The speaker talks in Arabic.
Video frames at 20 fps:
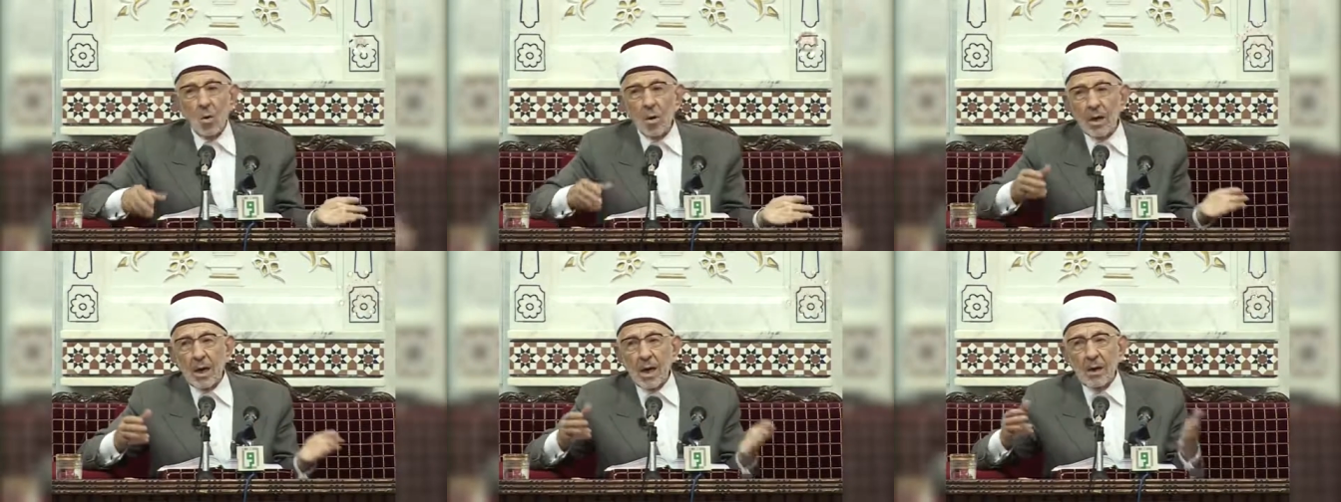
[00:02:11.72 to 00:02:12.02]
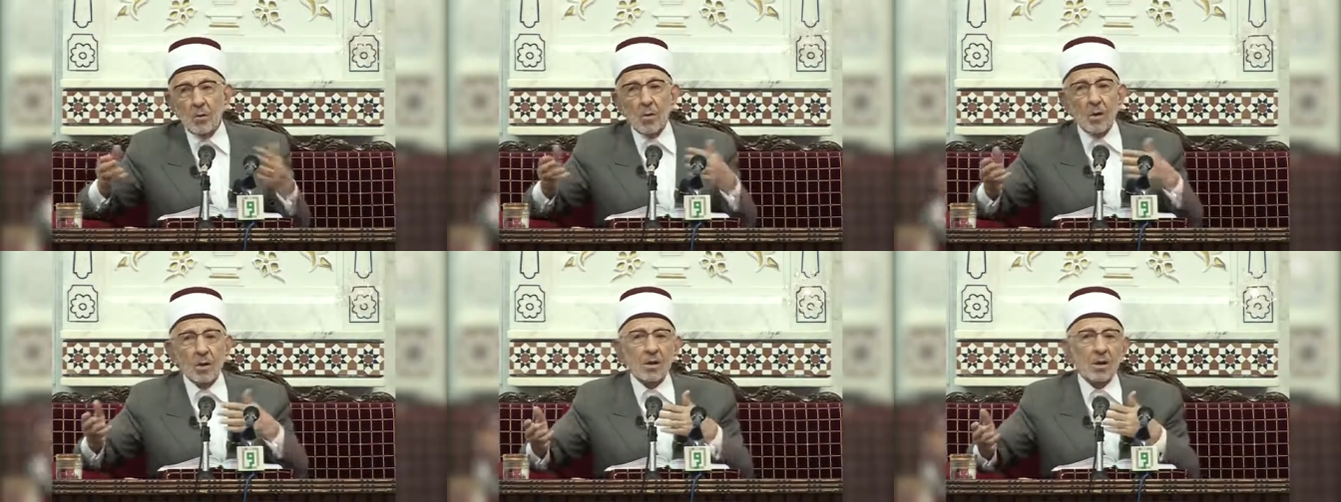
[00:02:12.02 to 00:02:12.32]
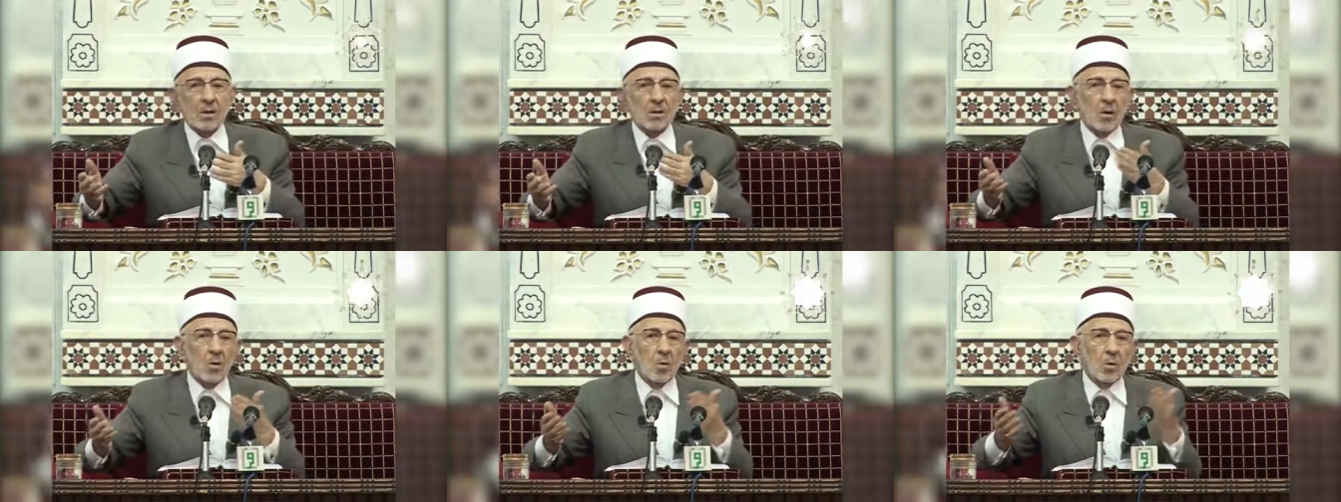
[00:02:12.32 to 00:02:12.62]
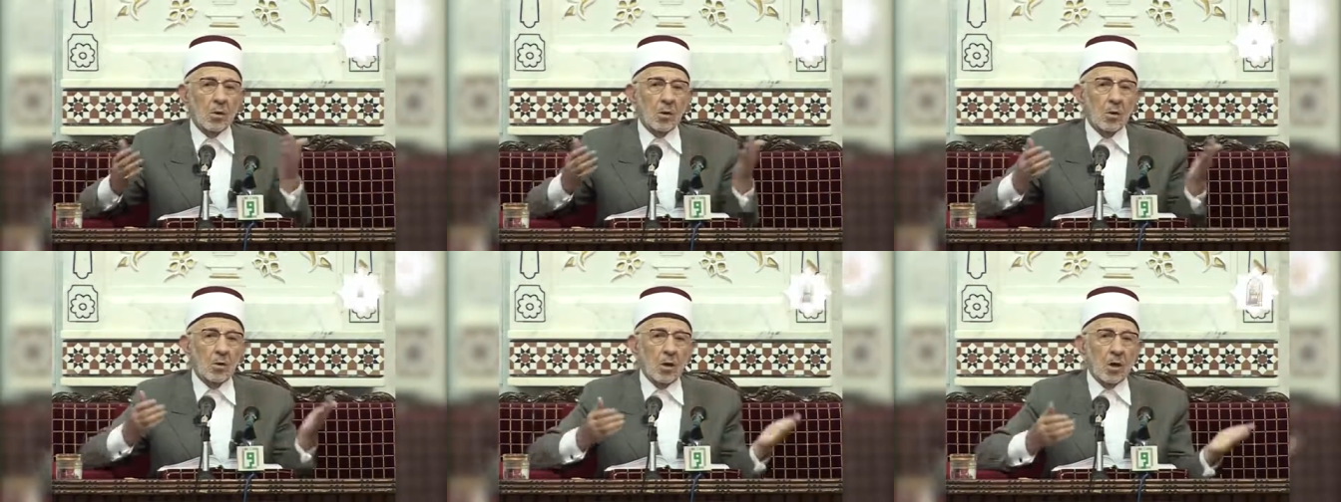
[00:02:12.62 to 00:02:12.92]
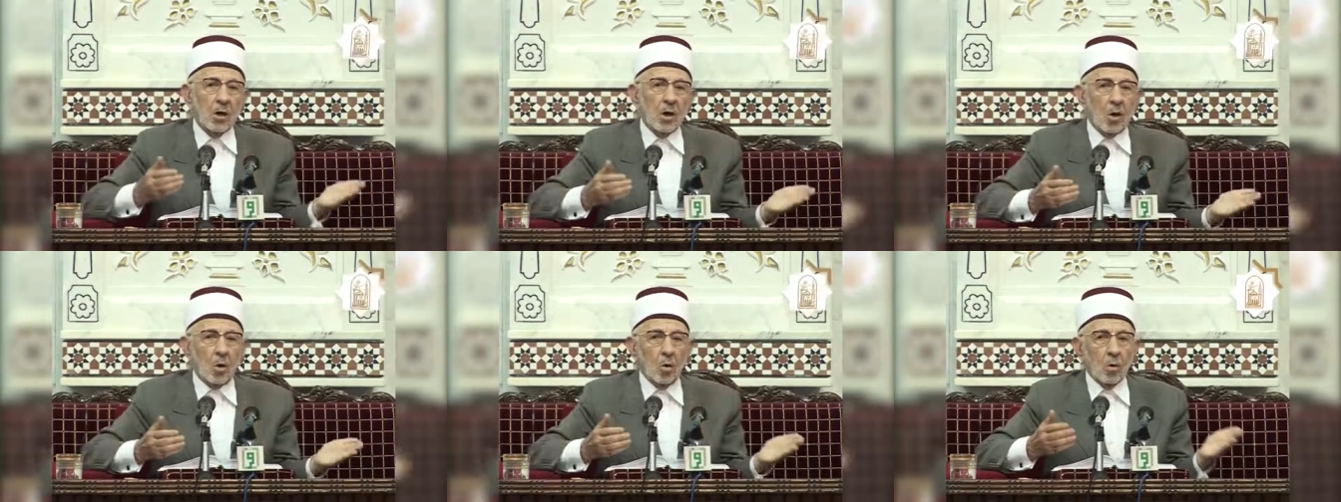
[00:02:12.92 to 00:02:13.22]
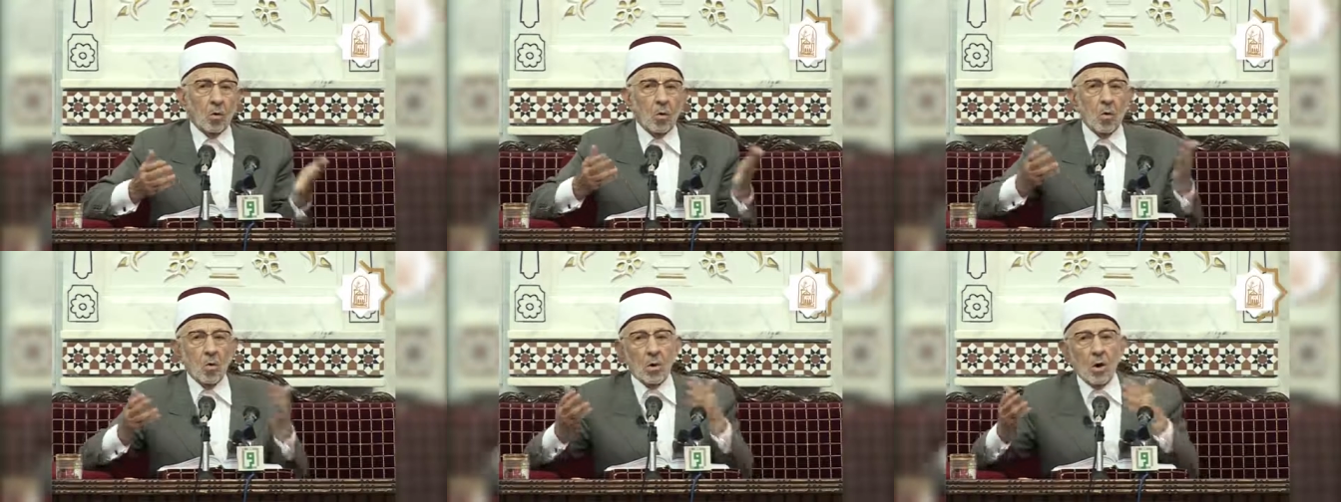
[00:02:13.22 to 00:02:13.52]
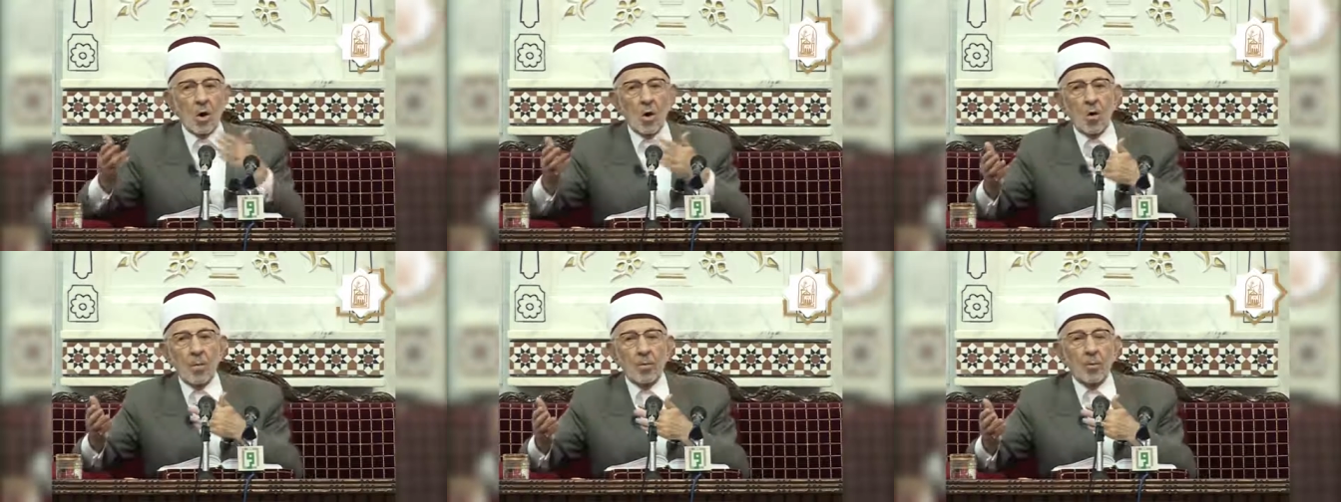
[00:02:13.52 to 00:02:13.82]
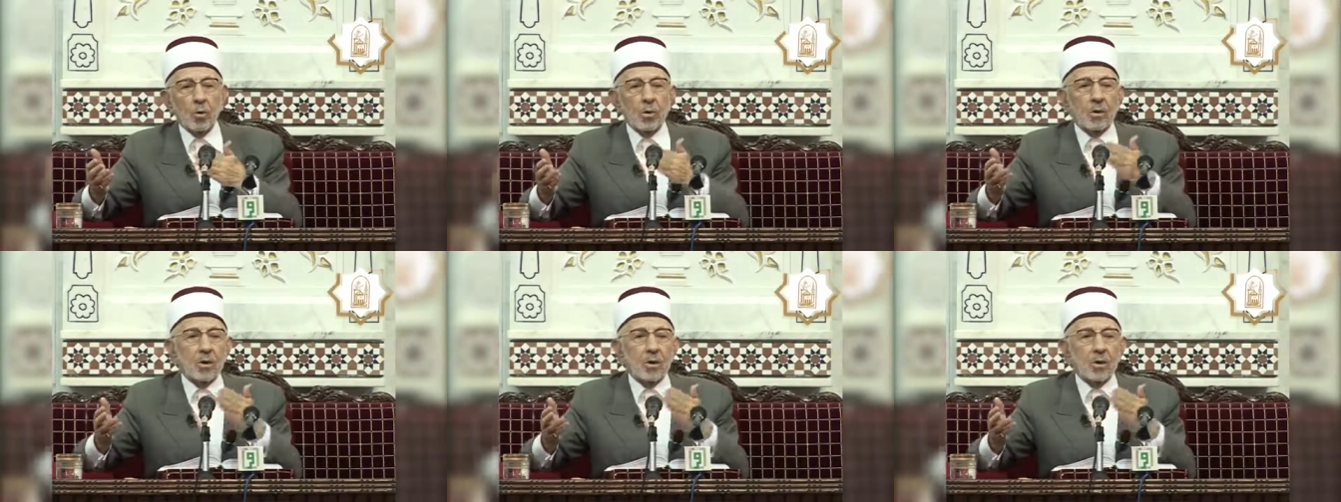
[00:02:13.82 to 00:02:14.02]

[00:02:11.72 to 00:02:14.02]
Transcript: وكانوا يتصورون أن حقوقهم